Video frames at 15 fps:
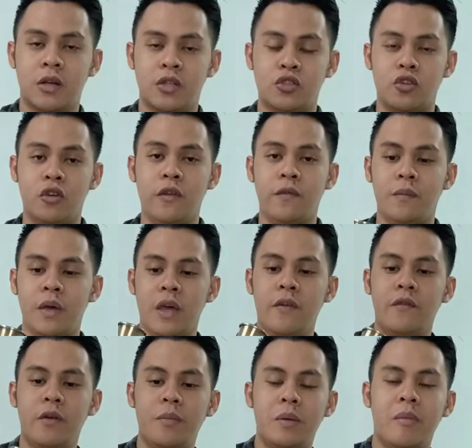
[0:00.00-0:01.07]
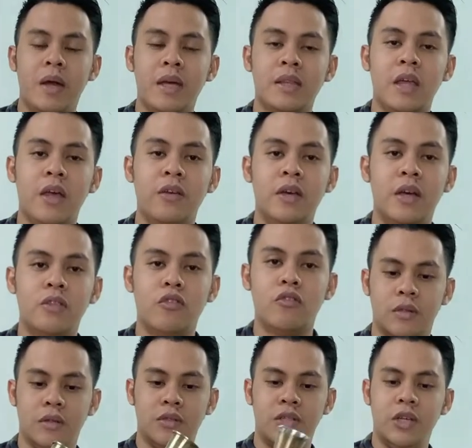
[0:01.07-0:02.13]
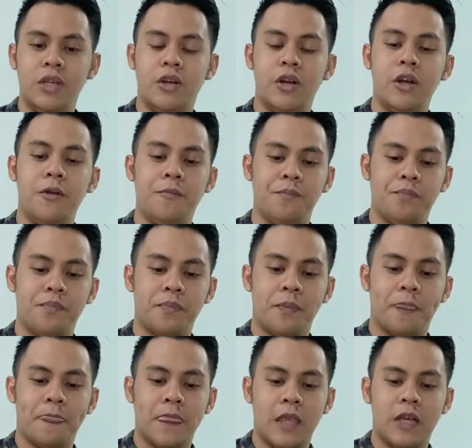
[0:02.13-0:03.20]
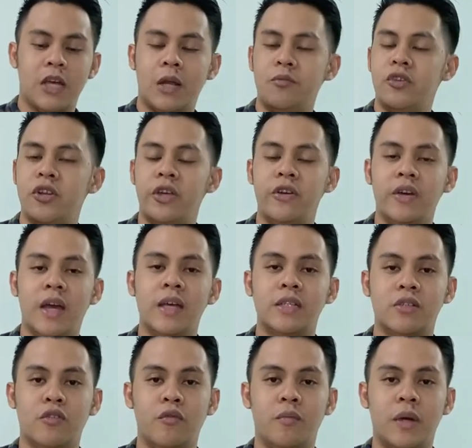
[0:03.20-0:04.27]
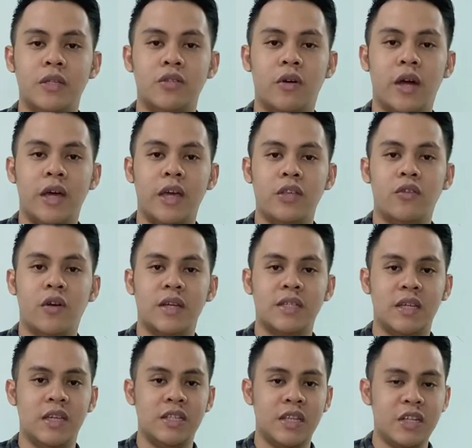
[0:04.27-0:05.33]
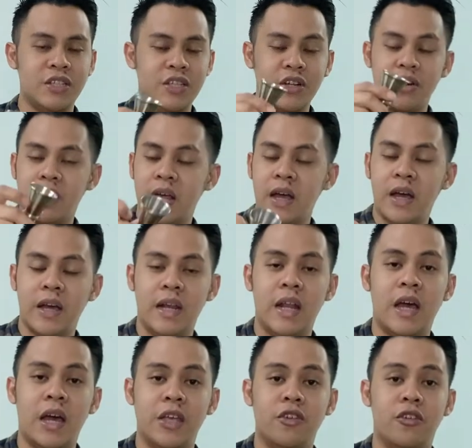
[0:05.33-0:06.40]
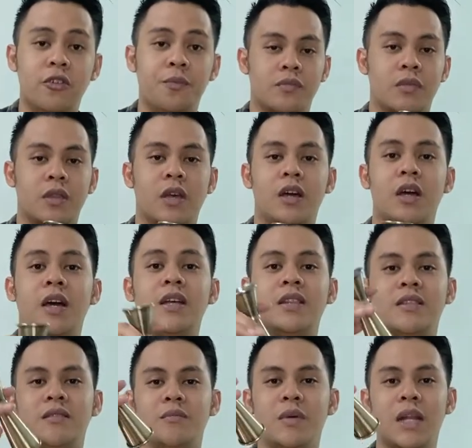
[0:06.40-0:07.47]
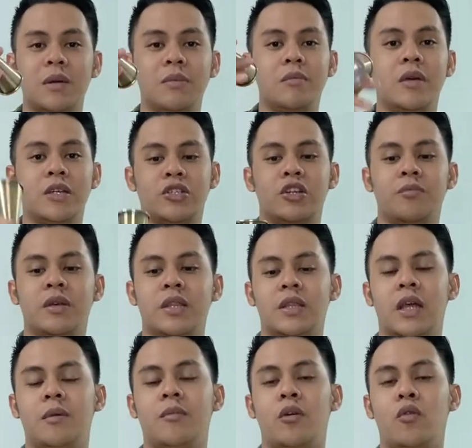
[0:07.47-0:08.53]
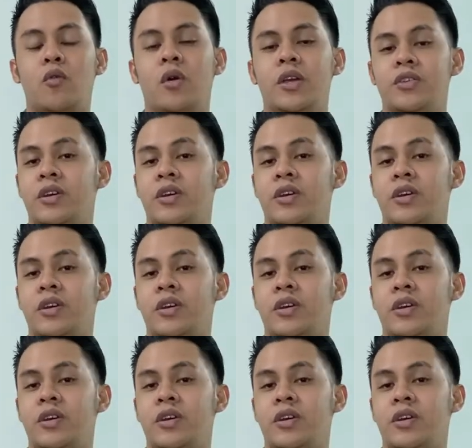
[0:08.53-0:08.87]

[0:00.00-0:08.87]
So if ever may makita yung gantong jigger, grab nyo na yan guys kung medyo kaya nyo kasi isang jigger lang ang kailangan nyo at maraming measurement na makukuha nyo